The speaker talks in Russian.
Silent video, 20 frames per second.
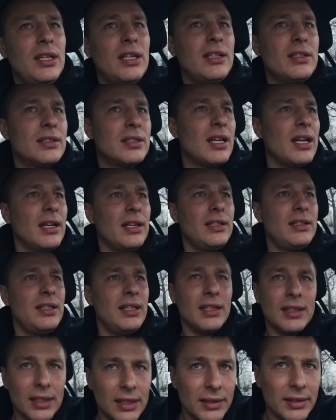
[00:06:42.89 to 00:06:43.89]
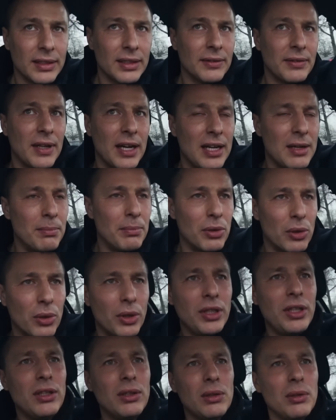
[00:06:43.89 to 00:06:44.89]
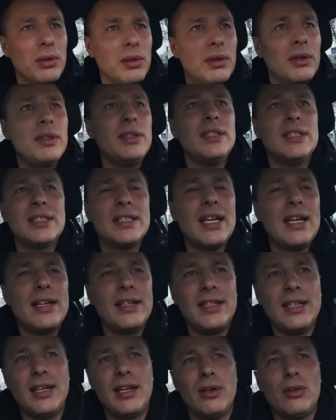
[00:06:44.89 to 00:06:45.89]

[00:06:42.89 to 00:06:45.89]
Я не знаю, где это. Это в Хальброне, но не знаю где.